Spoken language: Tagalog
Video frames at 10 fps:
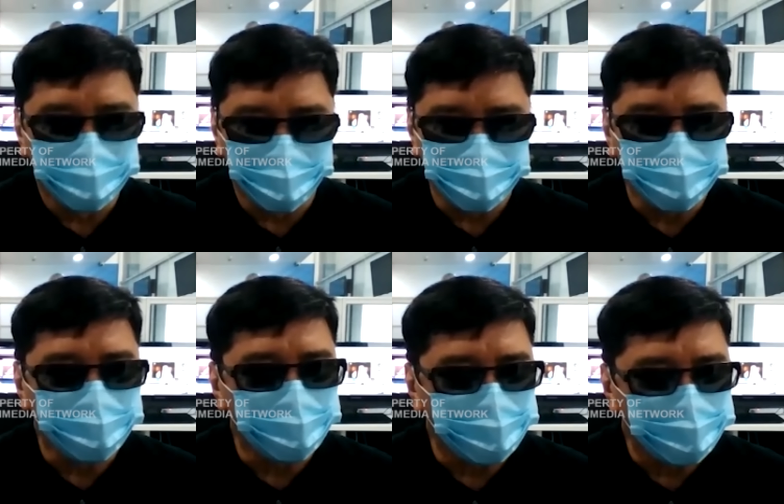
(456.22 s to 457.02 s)

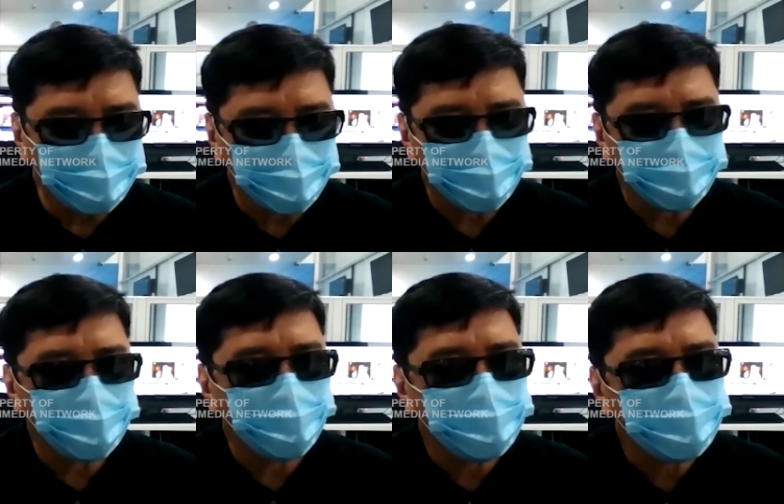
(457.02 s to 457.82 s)
makukulong ka.
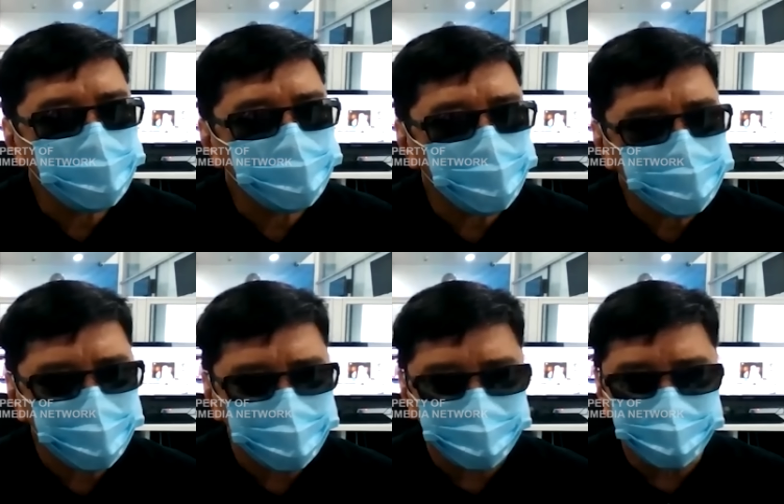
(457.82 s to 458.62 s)
Anong
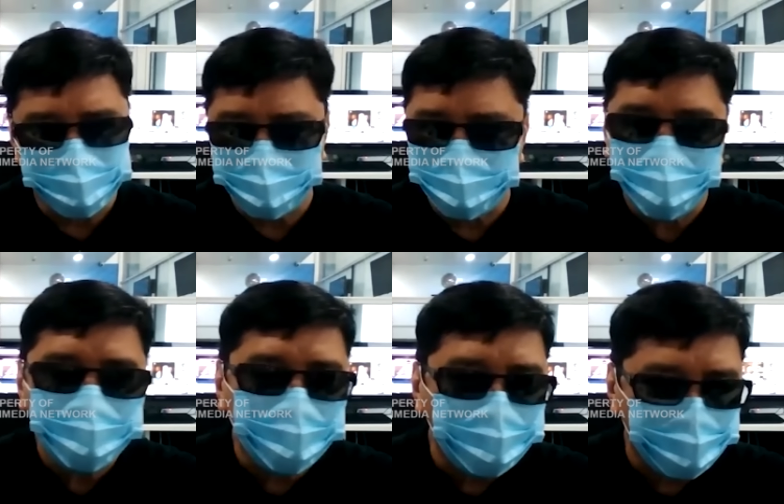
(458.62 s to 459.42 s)
basehan doon?
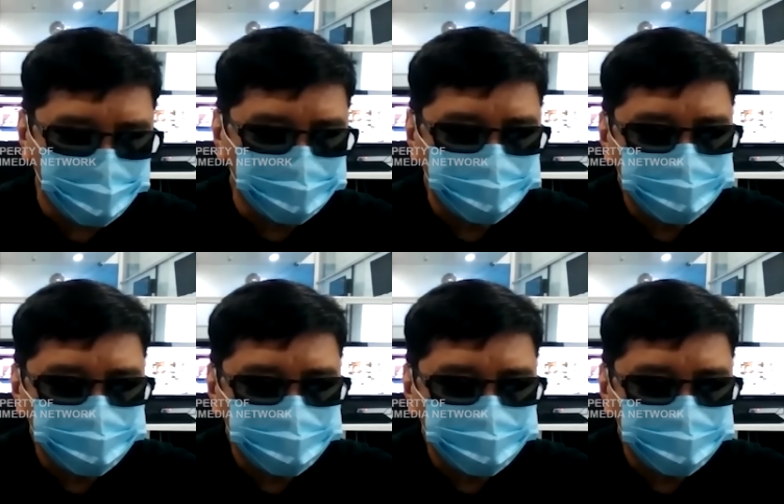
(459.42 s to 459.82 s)
Kasi,